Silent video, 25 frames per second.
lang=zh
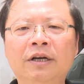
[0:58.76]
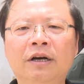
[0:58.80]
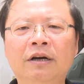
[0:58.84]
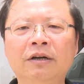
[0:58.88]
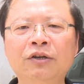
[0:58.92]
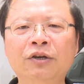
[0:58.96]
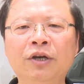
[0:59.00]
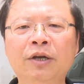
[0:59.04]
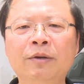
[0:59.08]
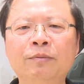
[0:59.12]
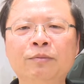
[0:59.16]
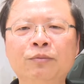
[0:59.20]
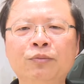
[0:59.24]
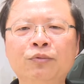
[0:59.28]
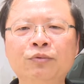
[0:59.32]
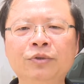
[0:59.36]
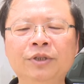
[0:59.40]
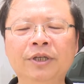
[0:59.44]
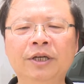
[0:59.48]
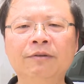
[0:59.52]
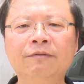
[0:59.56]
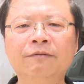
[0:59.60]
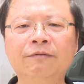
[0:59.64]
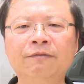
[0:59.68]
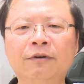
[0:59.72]
哈，因为目
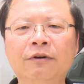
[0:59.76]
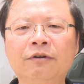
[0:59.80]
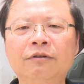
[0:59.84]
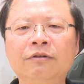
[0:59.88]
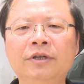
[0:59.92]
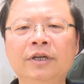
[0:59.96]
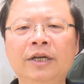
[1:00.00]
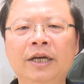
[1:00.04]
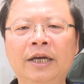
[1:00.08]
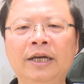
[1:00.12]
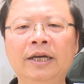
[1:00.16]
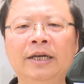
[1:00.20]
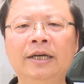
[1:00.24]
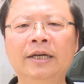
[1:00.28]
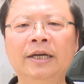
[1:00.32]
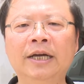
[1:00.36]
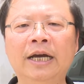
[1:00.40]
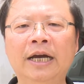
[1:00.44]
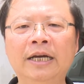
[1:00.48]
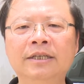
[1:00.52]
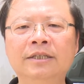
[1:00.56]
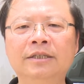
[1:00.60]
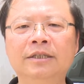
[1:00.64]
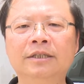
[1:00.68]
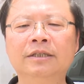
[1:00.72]
前风也
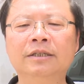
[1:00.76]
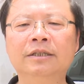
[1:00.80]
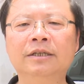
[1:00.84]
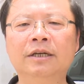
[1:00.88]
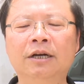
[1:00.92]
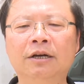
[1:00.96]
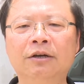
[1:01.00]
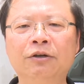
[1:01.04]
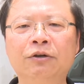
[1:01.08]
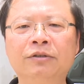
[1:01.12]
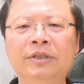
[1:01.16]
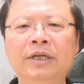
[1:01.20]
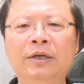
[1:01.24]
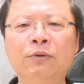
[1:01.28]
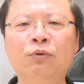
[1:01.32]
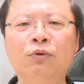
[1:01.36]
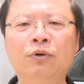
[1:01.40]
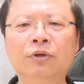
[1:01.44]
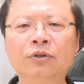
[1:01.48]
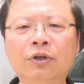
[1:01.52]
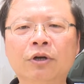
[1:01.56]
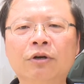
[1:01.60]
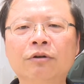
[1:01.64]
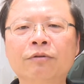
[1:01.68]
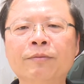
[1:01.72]
开始啊有在
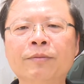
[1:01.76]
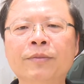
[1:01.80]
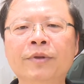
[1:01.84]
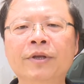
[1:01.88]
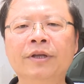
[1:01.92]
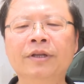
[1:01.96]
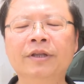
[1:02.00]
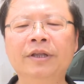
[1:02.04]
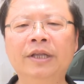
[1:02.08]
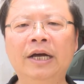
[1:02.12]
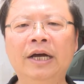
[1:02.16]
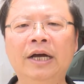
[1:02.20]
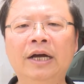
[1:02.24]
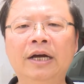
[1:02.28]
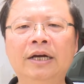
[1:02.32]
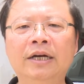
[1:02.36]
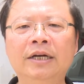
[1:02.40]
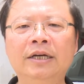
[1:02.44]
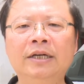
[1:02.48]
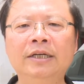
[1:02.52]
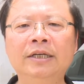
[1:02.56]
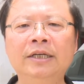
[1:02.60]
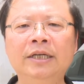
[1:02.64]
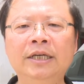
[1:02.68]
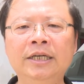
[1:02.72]
活动，
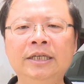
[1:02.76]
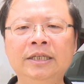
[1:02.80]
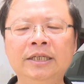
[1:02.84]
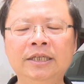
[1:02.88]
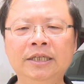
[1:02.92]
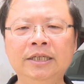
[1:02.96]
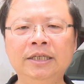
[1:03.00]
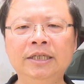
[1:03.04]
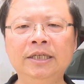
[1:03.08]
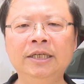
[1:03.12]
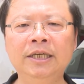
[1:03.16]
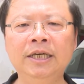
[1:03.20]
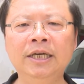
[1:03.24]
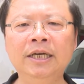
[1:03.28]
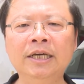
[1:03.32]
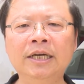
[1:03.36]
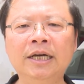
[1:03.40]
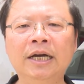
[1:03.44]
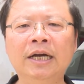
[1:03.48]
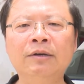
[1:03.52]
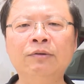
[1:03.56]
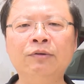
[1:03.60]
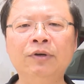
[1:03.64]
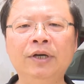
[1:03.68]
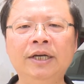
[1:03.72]
那一应
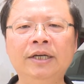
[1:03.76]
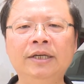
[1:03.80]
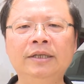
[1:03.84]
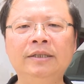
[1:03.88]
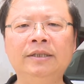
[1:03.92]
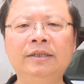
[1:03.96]
该会